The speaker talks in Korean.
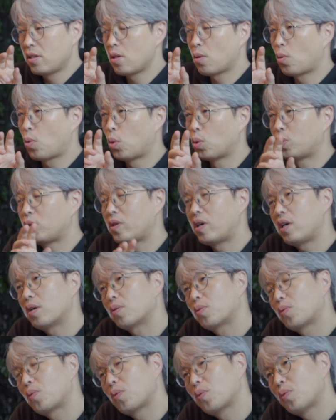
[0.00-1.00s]
이제
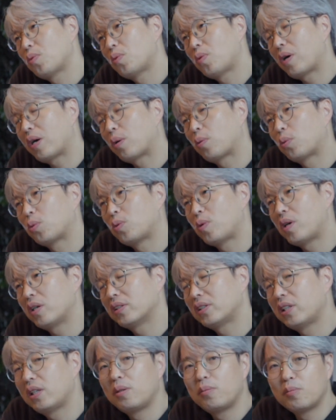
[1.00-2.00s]
고등학교
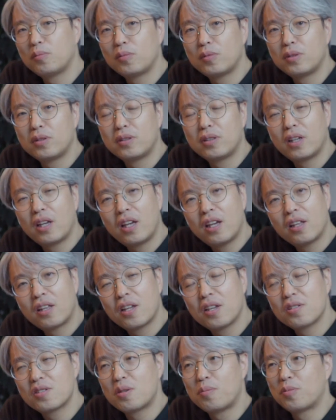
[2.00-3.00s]
고등학생에
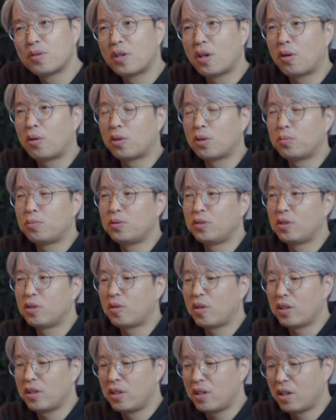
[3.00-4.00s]
대해서 한번
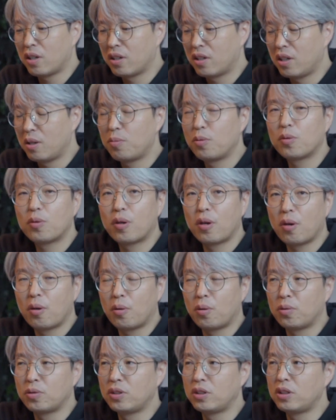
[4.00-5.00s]
여러분들과 이야기를 해볼게요.